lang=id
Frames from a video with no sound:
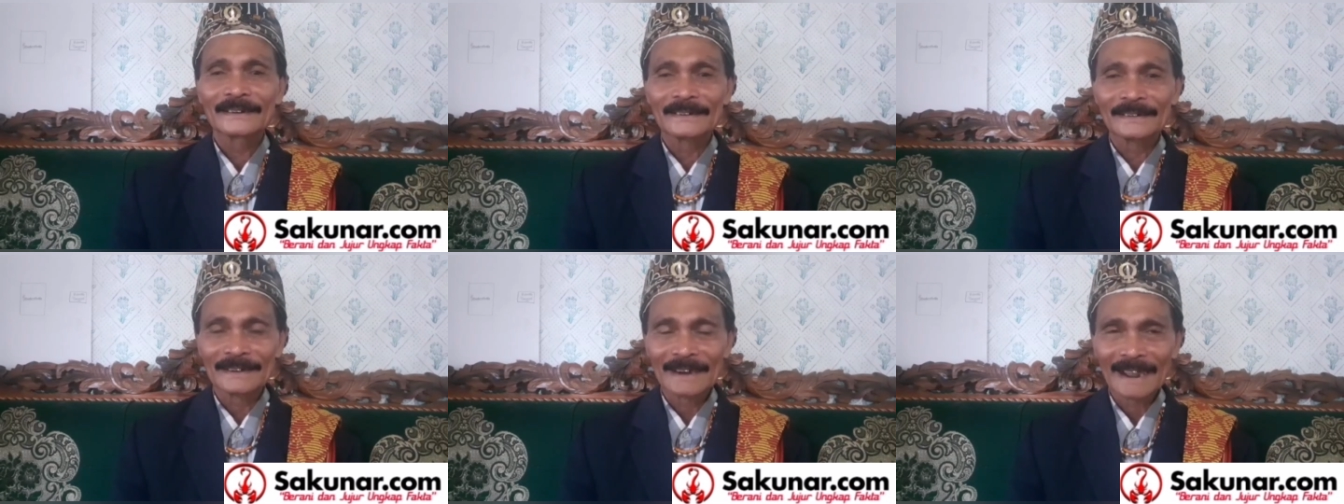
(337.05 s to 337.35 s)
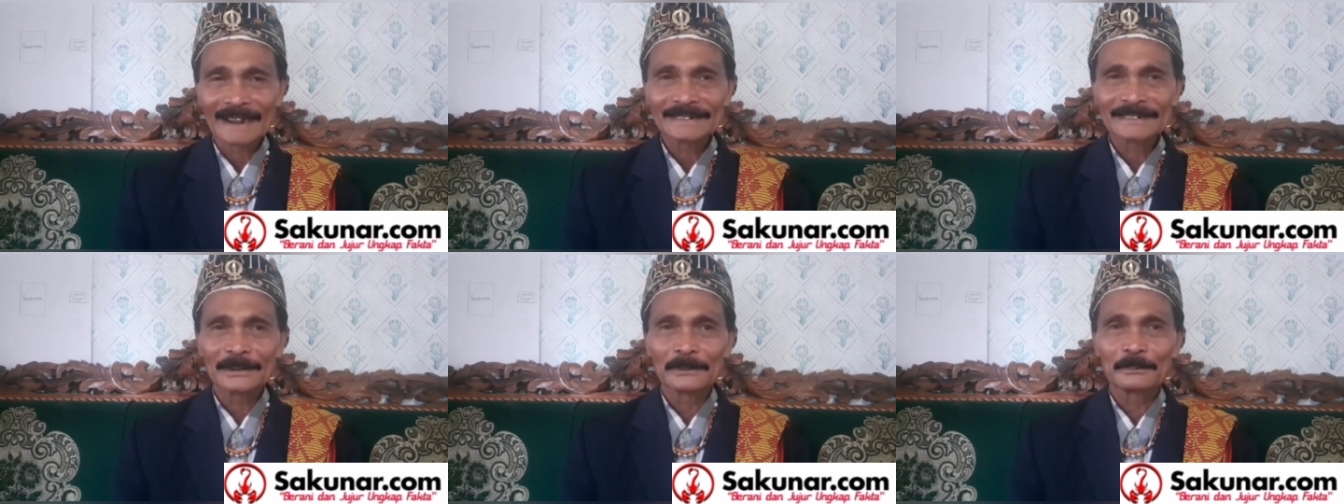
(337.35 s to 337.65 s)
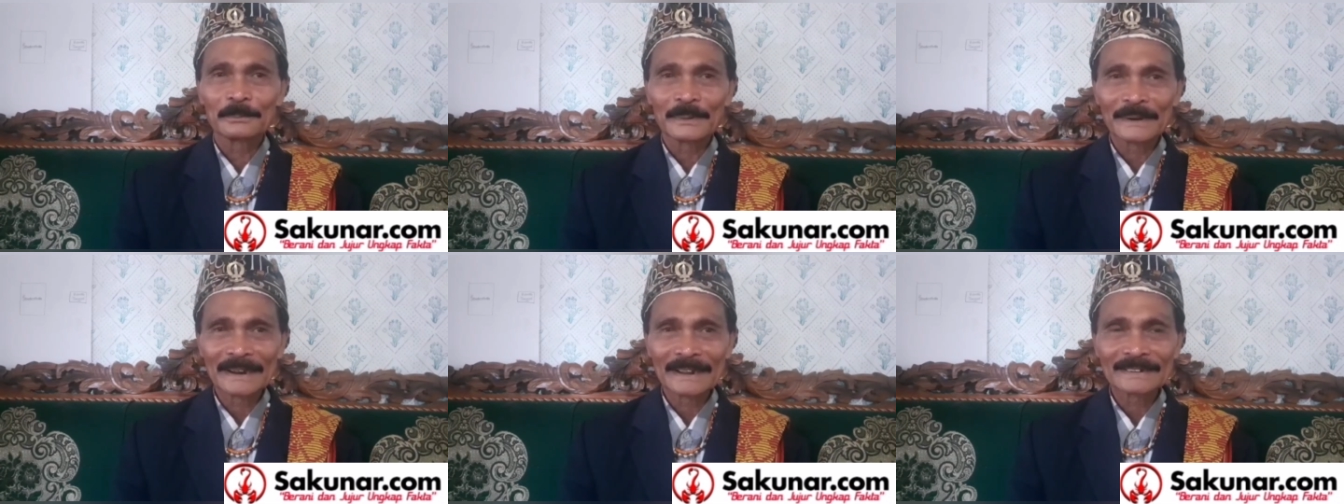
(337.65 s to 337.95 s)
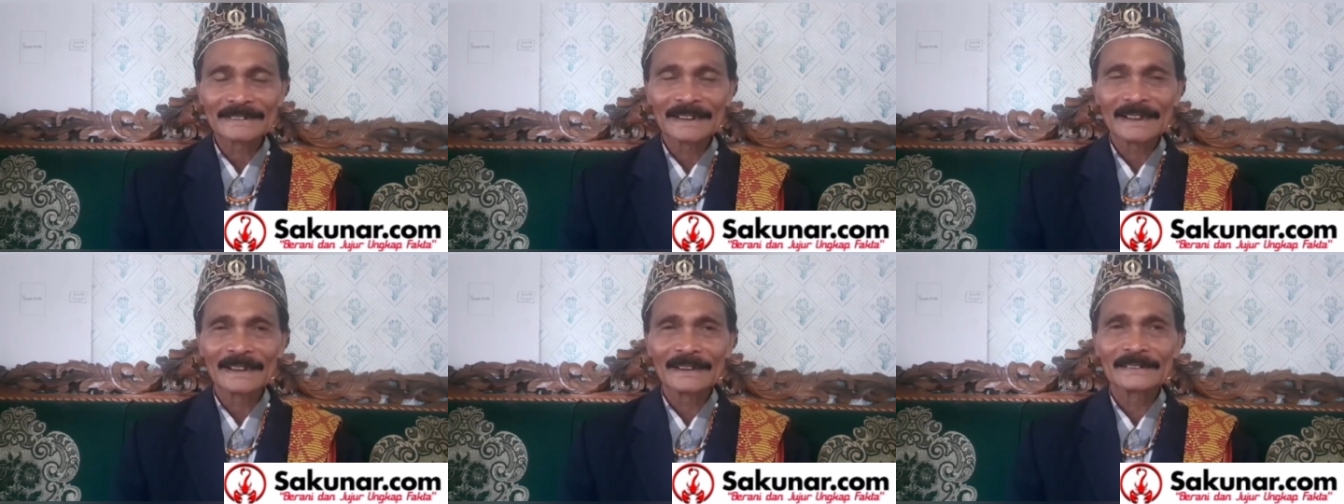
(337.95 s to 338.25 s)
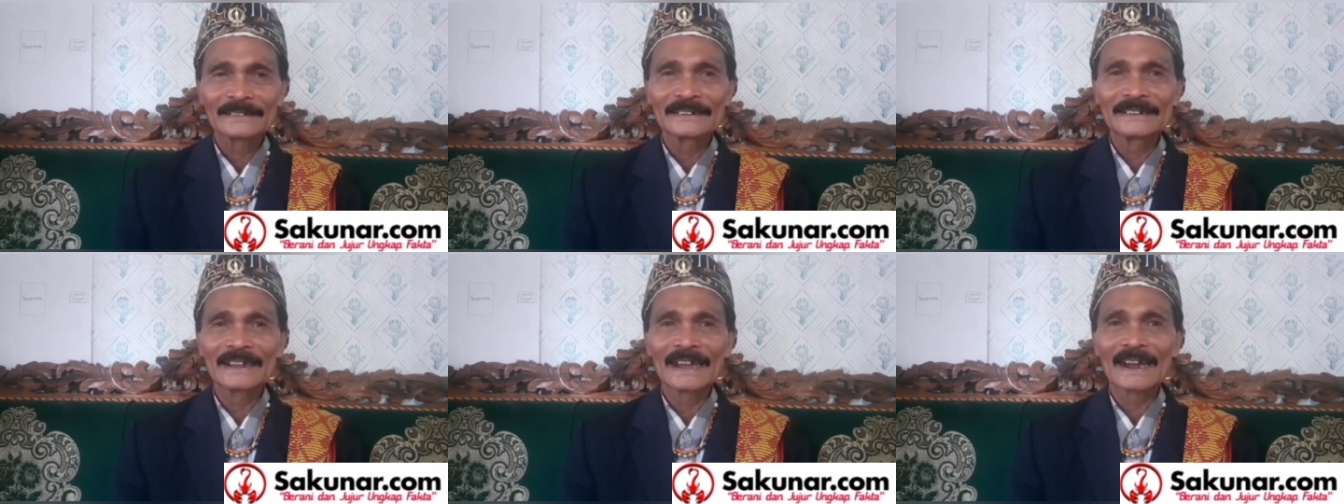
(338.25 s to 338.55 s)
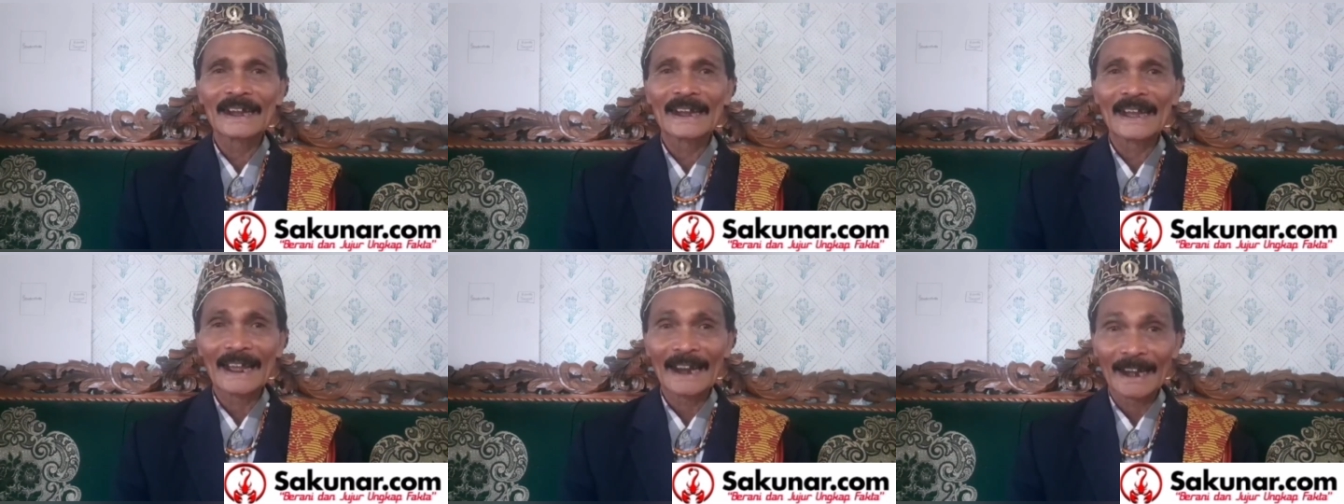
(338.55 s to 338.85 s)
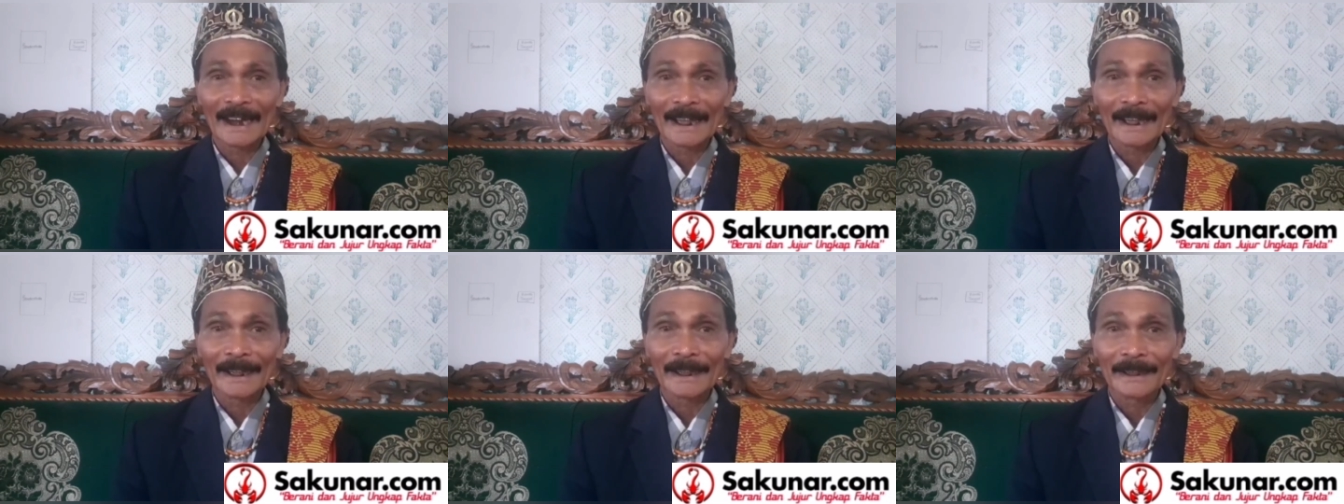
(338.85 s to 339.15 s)
datang periksa dia
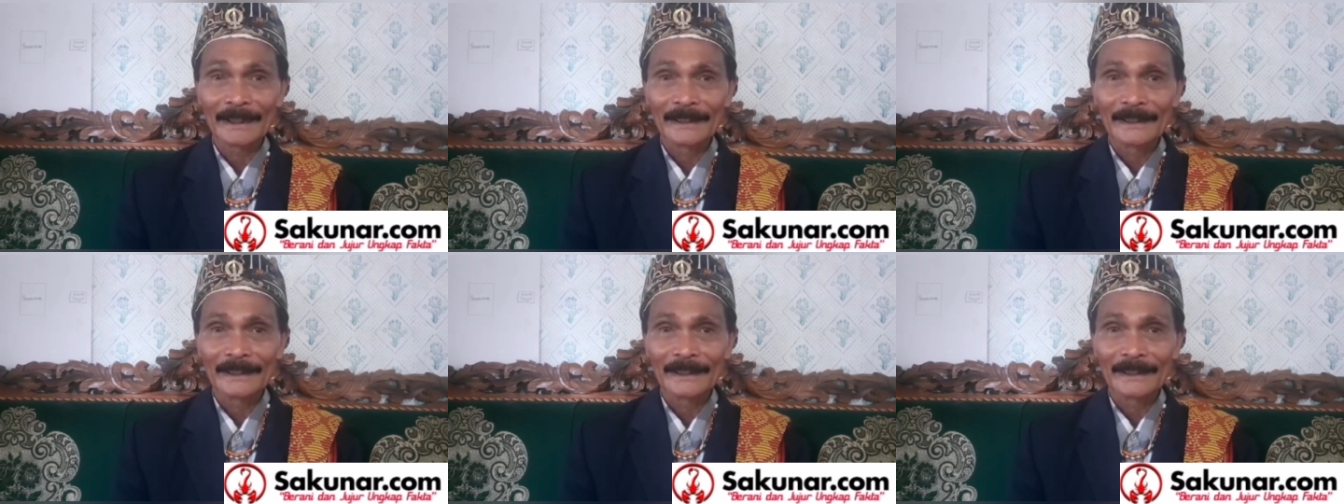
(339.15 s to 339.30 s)
kalah